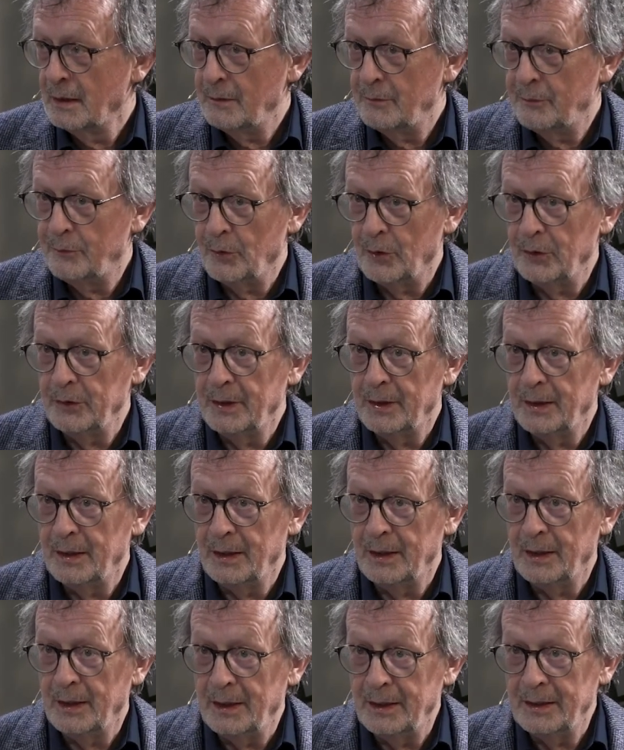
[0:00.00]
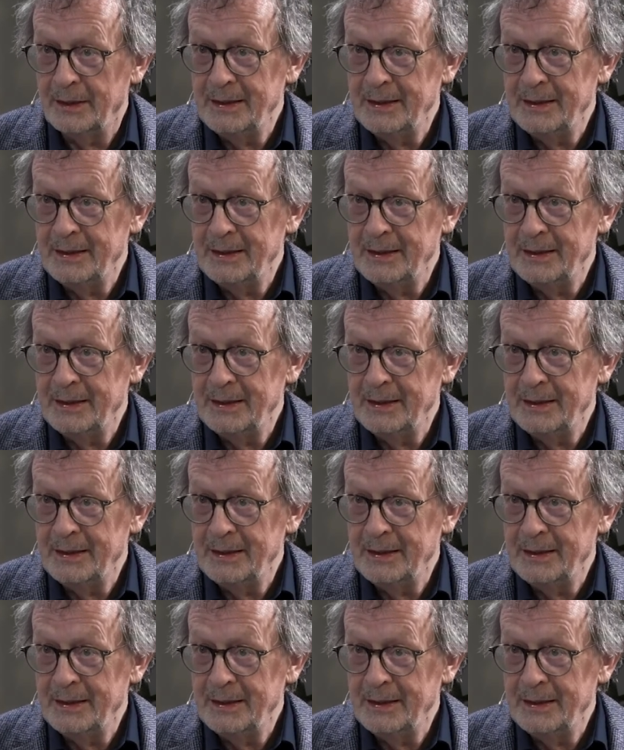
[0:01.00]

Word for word: von äh,